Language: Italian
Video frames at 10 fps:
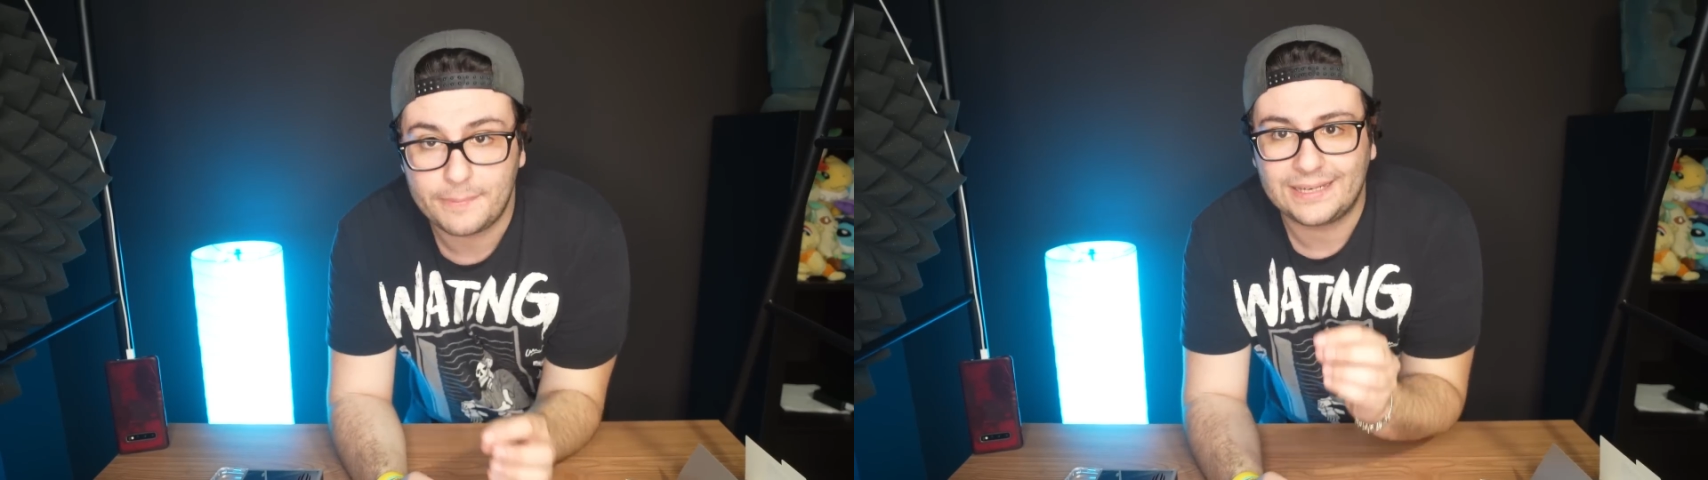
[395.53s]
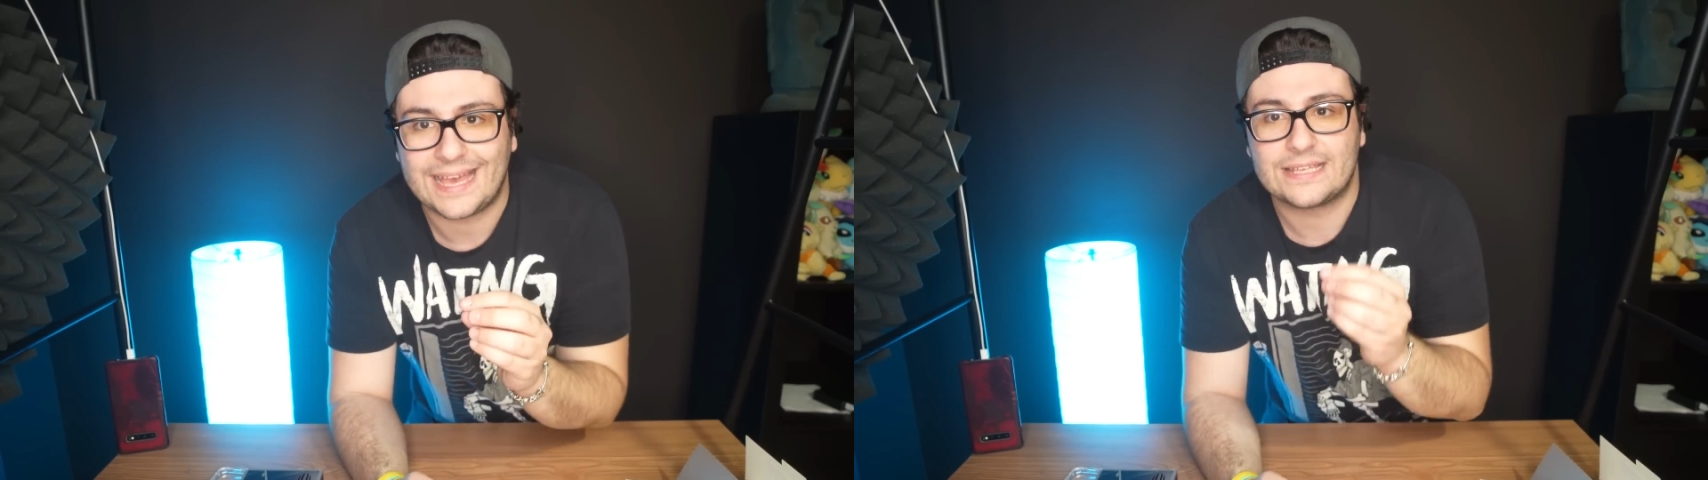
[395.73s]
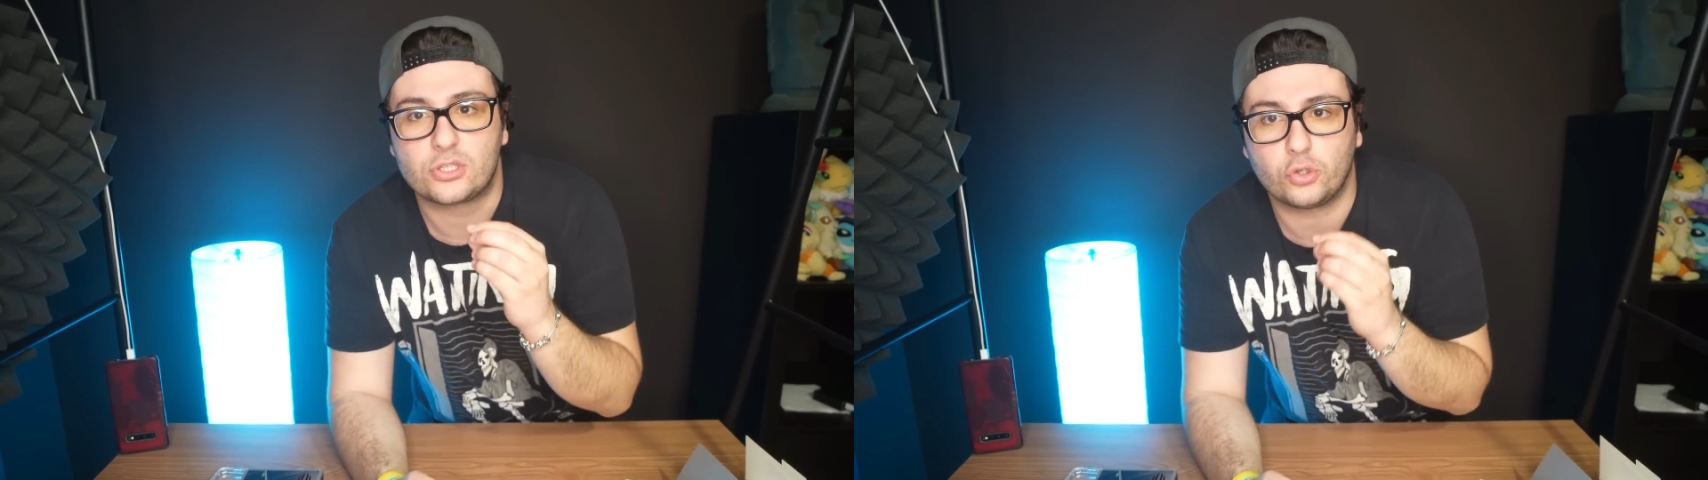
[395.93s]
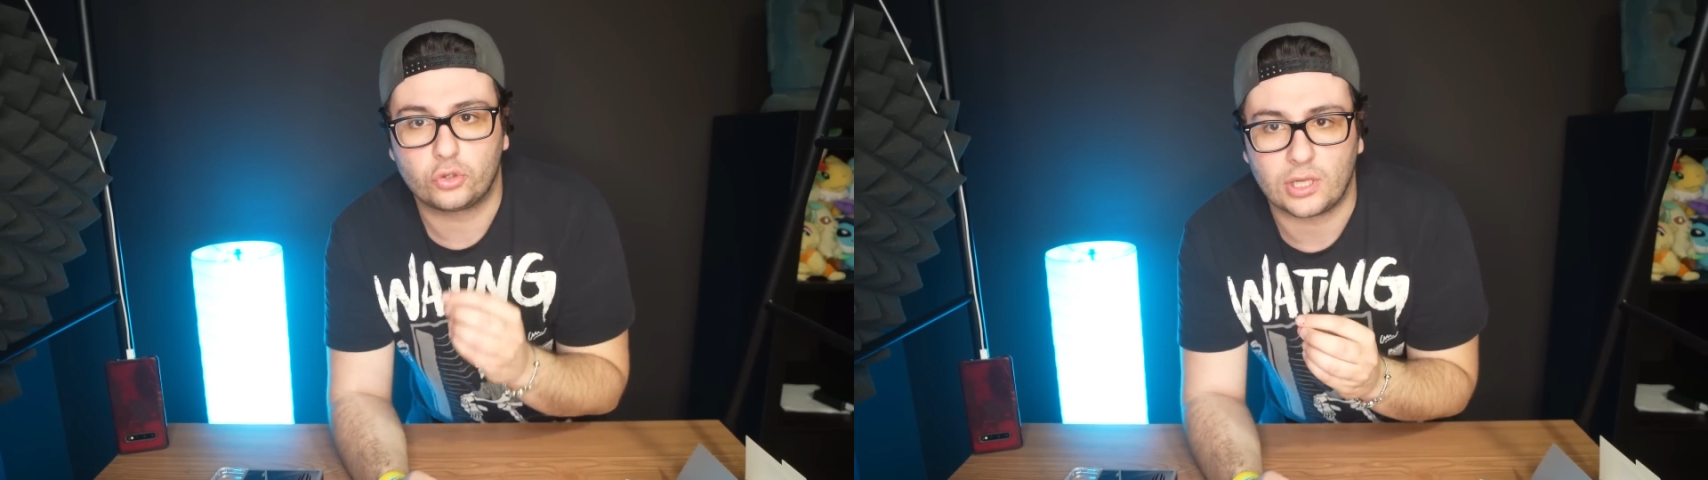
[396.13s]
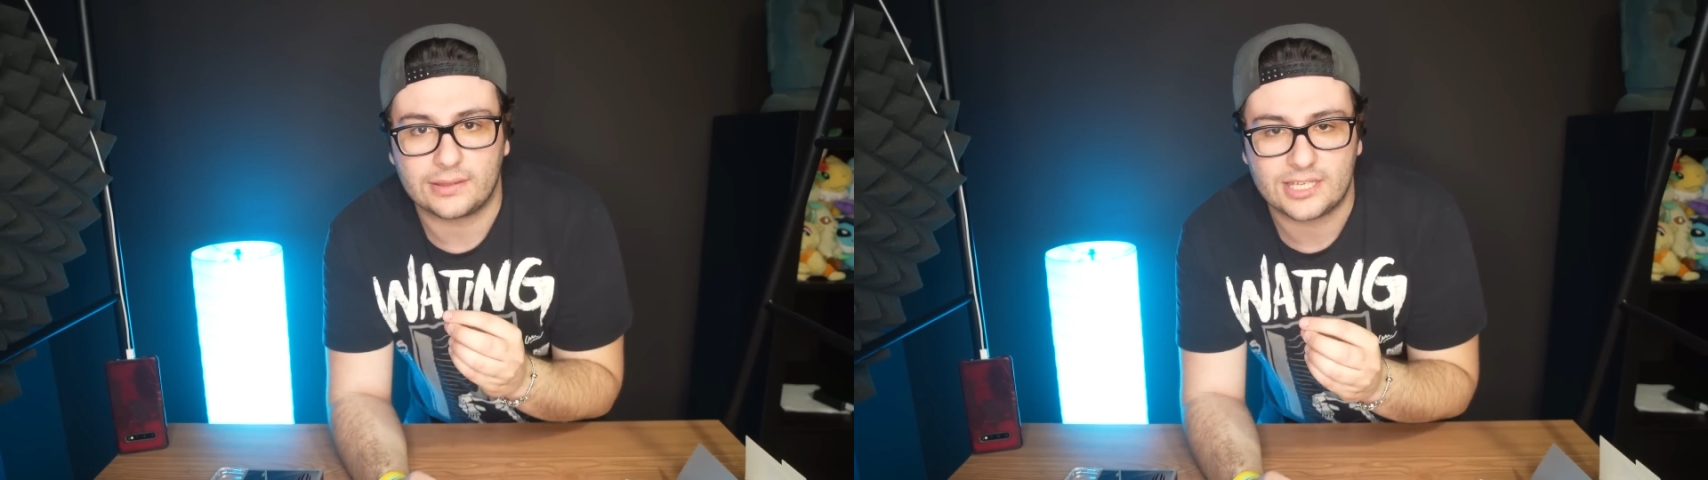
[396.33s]
perché è
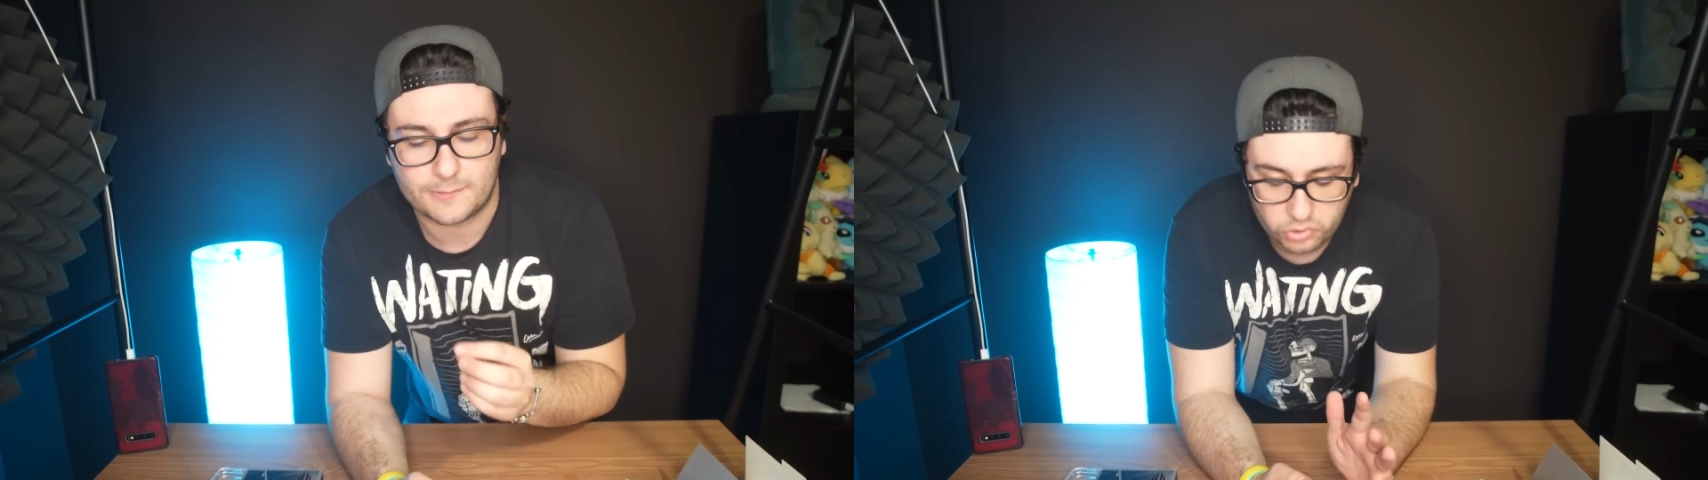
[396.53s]
sotto al display.